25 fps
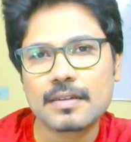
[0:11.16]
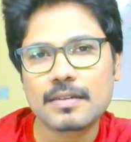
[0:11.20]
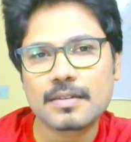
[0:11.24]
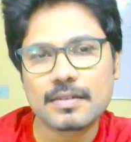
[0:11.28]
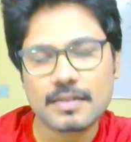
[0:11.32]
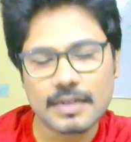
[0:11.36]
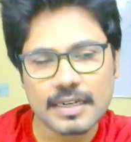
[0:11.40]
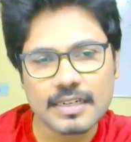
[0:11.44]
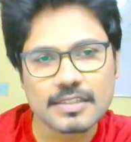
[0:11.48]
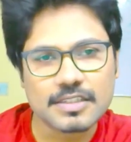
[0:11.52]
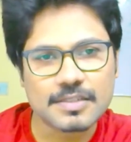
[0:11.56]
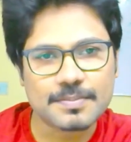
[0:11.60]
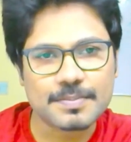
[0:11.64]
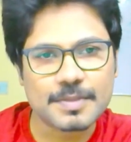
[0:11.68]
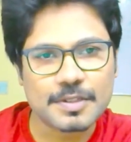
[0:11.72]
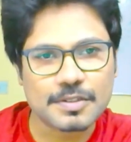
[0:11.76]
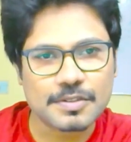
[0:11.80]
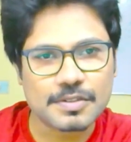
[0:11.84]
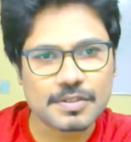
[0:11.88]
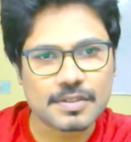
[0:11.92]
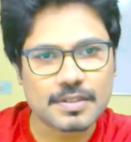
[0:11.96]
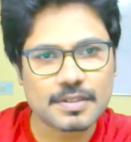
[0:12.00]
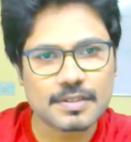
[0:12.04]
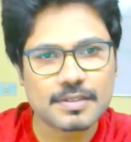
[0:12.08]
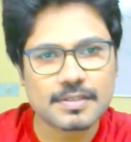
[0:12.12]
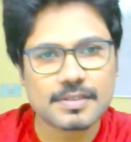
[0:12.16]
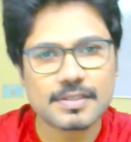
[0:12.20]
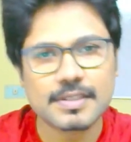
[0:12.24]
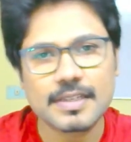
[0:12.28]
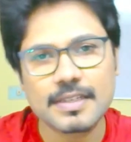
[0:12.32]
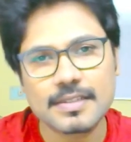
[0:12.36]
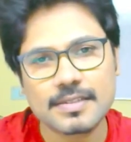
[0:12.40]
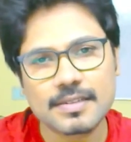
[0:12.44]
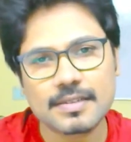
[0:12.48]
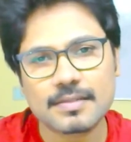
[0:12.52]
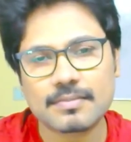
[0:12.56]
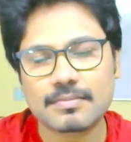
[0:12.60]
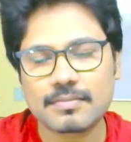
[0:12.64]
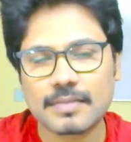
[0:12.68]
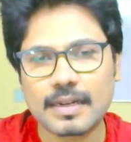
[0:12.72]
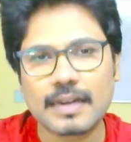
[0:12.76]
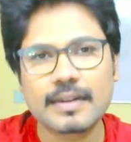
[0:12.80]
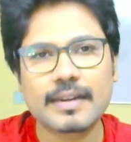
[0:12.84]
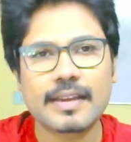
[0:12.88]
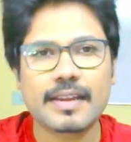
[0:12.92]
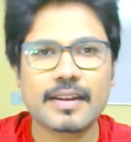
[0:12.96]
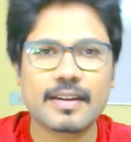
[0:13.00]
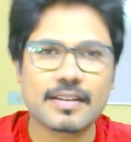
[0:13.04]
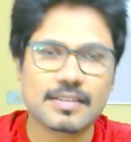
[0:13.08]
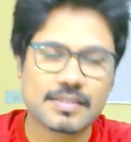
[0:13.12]
నేను చెప్తాను చూడండి సీజిఎల్
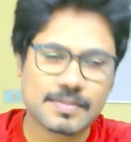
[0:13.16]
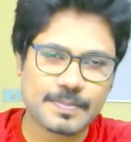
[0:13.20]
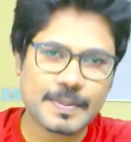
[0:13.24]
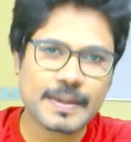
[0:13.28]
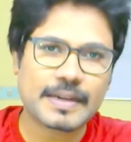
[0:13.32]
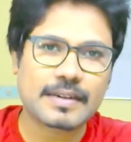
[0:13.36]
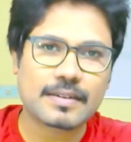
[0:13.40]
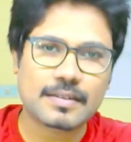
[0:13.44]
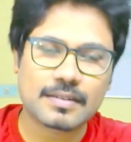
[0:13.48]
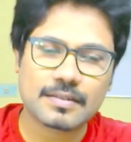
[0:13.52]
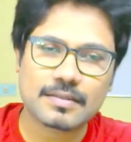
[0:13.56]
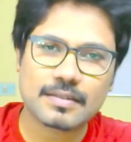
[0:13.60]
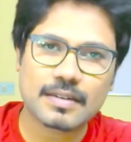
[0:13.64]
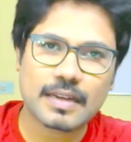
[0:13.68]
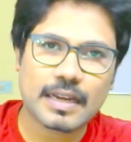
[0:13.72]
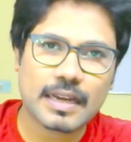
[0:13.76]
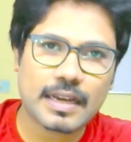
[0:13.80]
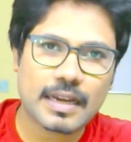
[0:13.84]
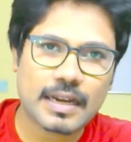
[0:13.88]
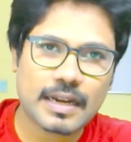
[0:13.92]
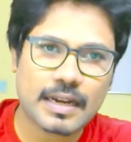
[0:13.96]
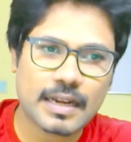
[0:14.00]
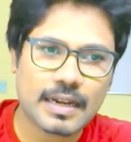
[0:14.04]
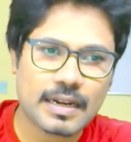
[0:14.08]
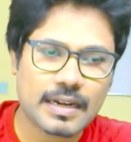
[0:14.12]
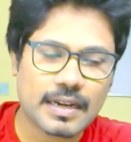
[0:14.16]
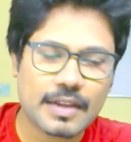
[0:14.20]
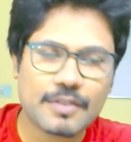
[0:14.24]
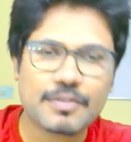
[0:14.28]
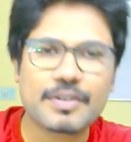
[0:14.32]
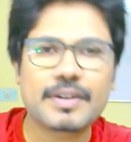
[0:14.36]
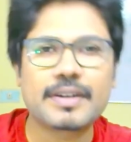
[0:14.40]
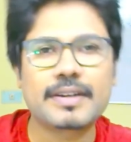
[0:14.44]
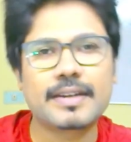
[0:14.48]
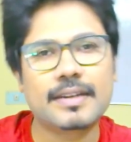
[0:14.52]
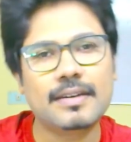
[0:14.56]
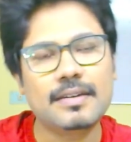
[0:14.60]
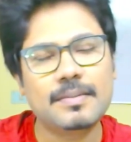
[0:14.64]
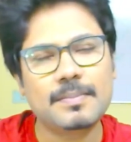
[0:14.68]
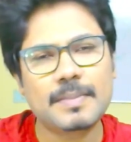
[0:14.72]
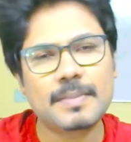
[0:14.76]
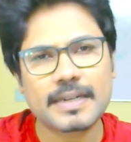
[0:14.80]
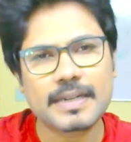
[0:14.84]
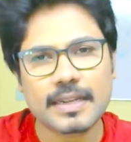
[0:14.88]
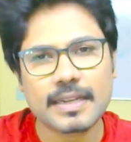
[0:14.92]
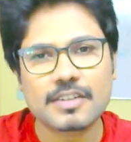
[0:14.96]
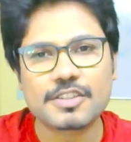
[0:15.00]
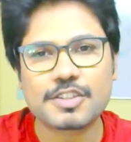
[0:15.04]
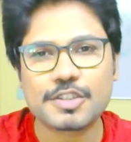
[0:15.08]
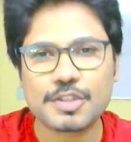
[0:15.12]
అంటే రెస్పెక్ట్ ఐ నెవర్ టెల్
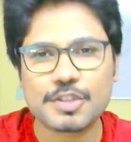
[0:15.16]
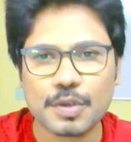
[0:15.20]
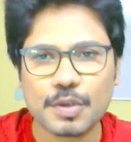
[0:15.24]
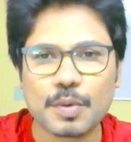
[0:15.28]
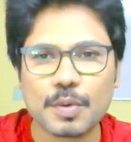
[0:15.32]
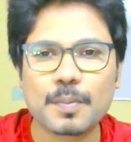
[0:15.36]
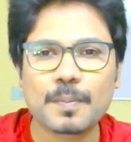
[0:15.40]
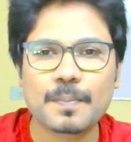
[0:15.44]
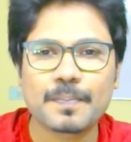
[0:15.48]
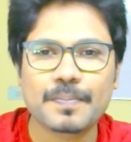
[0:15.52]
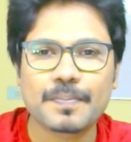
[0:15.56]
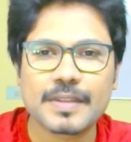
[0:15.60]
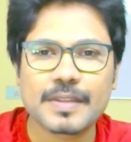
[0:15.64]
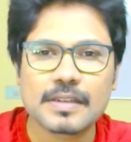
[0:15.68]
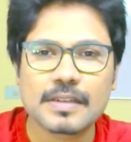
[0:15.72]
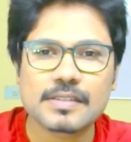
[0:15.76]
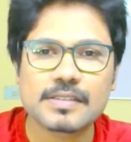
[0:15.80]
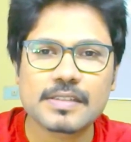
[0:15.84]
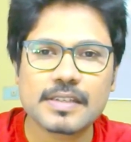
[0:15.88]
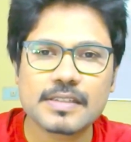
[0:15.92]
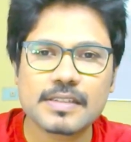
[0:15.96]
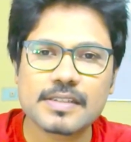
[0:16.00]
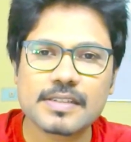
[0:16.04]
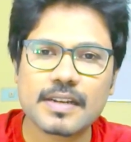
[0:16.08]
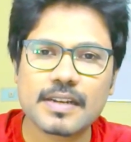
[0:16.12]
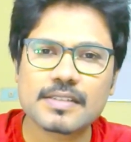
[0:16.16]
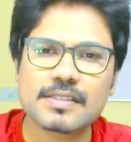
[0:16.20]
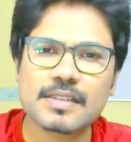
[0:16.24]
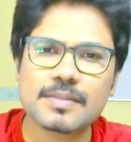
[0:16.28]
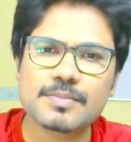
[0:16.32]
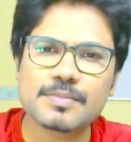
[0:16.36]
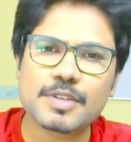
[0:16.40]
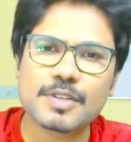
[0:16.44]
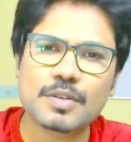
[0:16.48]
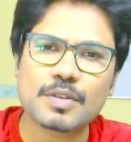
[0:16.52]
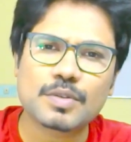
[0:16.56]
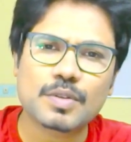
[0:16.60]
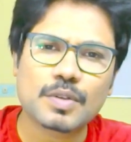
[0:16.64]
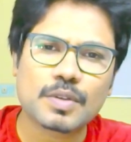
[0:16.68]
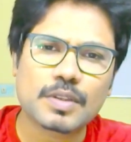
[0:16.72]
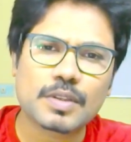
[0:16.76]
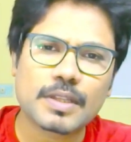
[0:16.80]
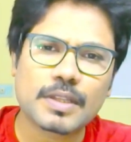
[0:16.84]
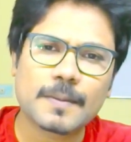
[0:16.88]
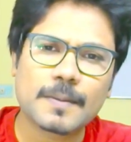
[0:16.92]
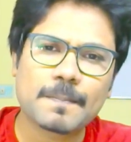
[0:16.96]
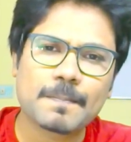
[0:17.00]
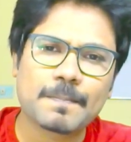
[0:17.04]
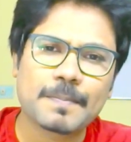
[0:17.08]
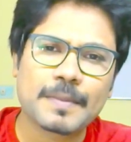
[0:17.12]
బట్ ఐ షో సీజిఎల్ ఎగ్జామ్
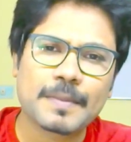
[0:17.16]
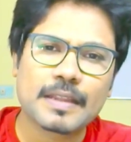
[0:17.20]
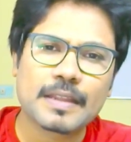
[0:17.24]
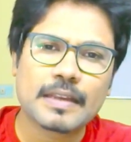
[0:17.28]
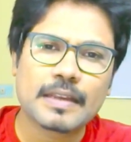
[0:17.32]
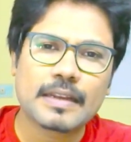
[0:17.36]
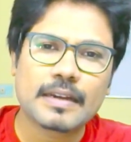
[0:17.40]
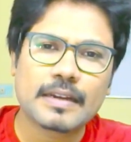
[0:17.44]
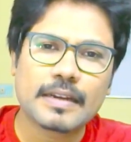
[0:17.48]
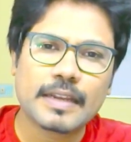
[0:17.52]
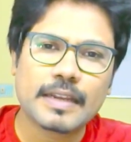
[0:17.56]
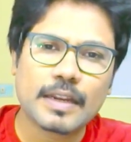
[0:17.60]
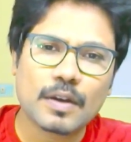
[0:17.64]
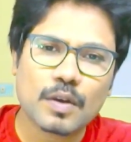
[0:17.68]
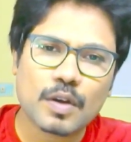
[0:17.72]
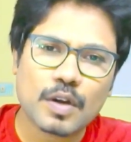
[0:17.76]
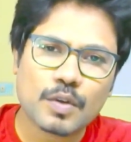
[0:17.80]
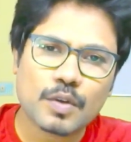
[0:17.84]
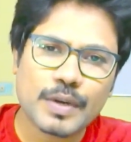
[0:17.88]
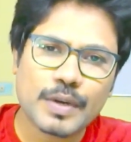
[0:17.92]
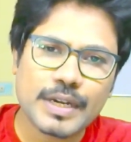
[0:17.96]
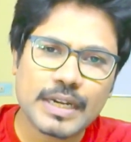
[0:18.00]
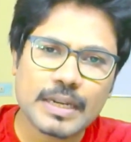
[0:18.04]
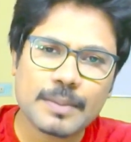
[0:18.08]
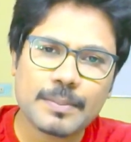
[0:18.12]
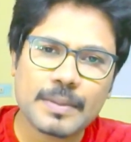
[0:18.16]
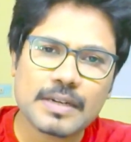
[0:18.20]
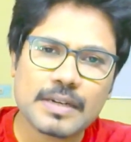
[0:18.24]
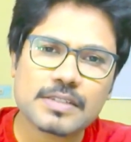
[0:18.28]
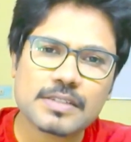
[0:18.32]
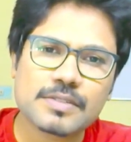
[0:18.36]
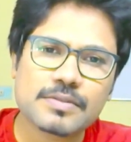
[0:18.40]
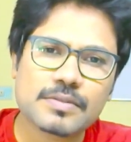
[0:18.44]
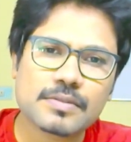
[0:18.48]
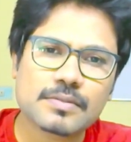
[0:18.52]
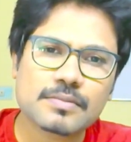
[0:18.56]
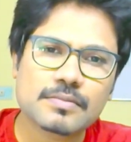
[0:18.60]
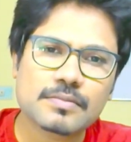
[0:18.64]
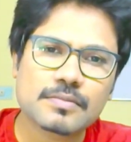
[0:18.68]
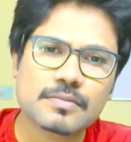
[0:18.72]
జరుగుతుంది నేను ఒక ట్వంటీ మినిట్స్